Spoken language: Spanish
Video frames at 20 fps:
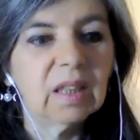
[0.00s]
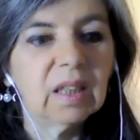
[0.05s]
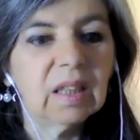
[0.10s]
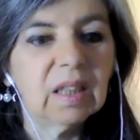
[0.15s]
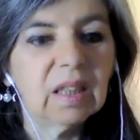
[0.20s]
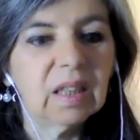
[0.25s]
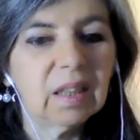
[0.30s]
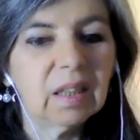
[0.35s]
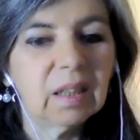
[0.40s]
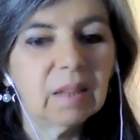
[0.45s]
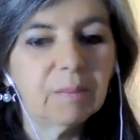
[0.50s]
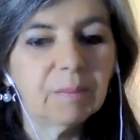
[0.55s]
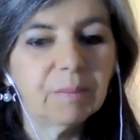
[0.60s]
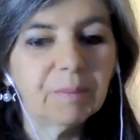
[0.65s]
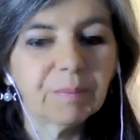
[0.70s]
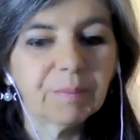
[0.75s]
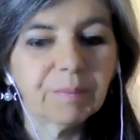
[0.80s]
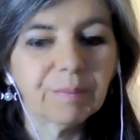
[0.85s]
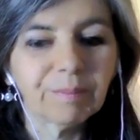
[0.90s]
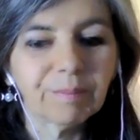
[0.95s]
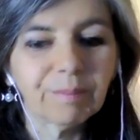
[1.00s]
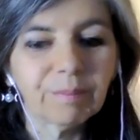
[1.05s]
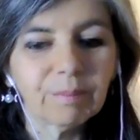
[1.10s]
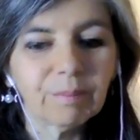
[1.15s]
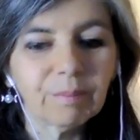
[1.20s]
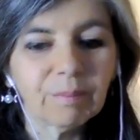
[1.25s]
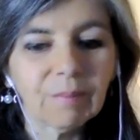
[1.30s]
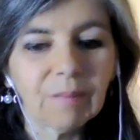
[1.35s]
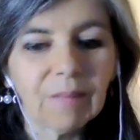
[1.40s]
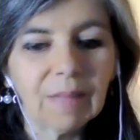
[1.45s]
em,
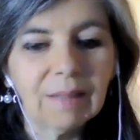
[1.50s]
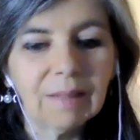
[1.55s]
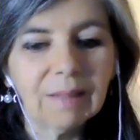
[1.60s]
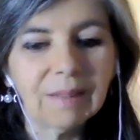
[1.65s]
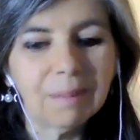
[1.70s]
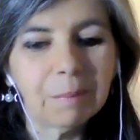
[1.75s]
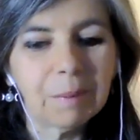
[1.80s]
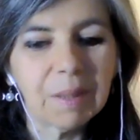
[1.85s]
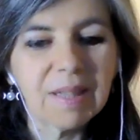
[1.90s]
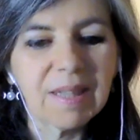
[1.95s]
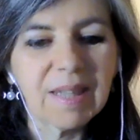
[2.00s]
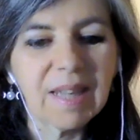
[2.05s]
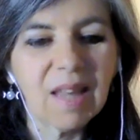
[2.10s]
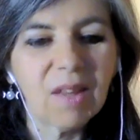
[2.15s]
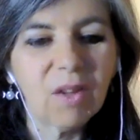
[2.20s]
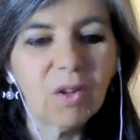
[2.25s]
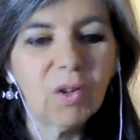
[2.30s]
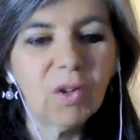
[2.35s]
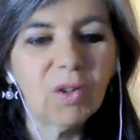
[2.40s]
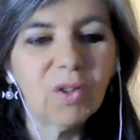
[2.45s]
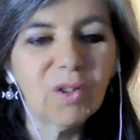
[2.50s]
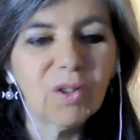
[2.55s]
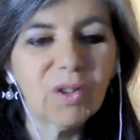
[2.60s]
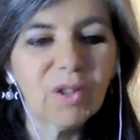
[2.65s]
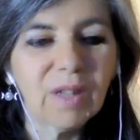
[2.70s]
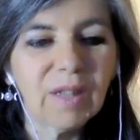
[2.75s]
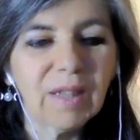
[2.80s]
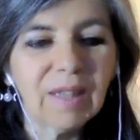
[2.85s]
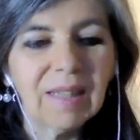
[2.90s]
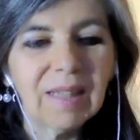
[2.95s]

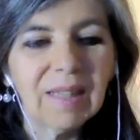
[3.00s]
demasiado